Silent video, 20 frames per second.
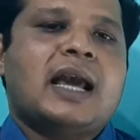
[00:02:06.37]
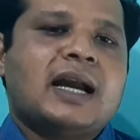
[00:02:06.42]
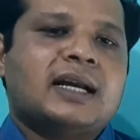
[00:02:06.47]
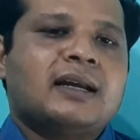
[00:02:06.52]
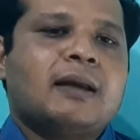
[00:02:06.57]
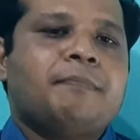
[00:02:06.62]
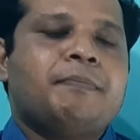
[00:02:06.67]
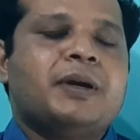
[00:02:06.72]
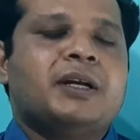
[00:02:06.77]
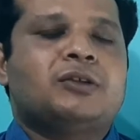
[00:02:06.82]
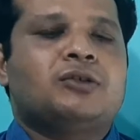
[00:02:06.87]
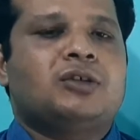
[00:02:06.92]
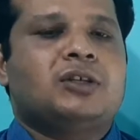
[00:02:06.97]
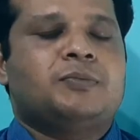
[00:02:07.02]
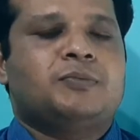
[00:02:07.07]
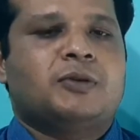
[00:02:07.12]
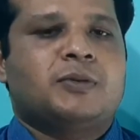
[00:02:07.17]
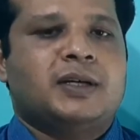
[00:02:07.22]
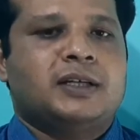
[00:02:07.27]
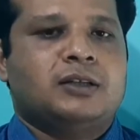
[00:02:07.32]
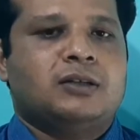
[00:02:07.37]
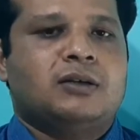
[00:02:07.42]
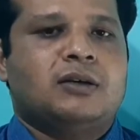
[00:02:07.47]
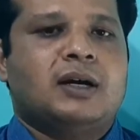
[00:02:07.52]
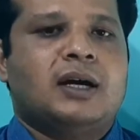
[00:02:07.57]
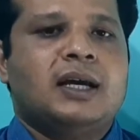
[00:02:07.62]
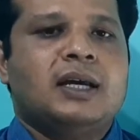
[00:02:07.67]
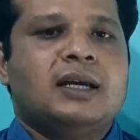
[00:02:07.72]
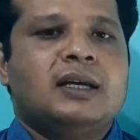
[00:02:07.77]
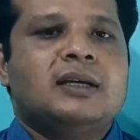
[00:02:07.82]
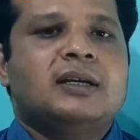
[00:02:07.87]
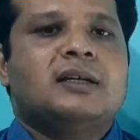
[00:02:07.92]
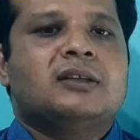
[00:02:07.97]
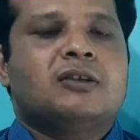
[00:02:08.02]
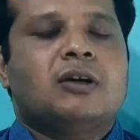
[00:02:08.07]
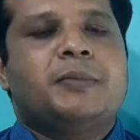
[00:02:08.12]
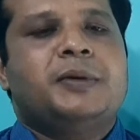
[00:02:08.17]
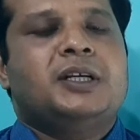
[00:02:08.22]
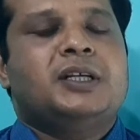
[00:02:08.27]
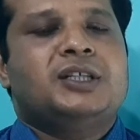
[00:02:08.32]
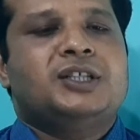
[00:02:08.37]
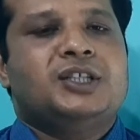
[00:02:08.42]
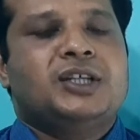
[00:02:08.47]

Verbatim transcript: এক এম্পের তড়িৎ প্রবাহিত হয় তবে